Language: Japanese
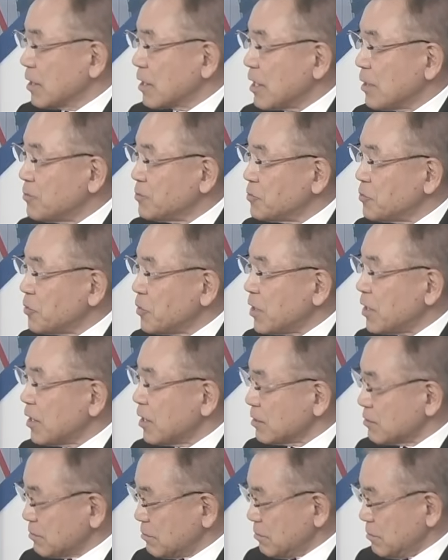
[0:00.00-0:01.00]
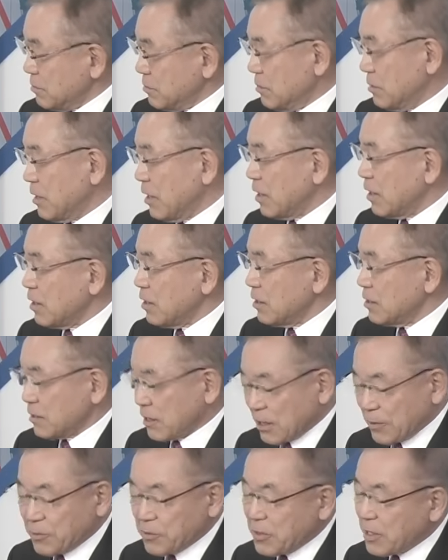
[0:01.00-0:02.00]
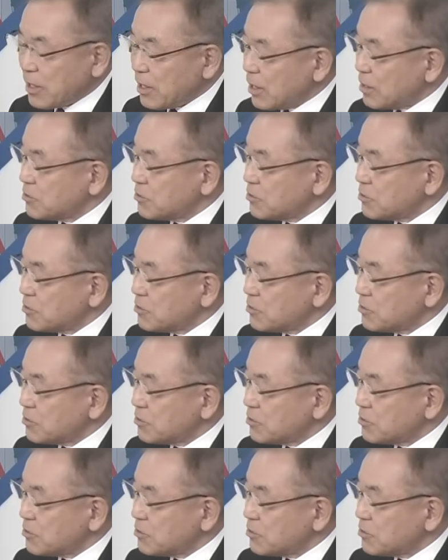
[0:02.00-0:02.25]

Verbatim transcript: 株が上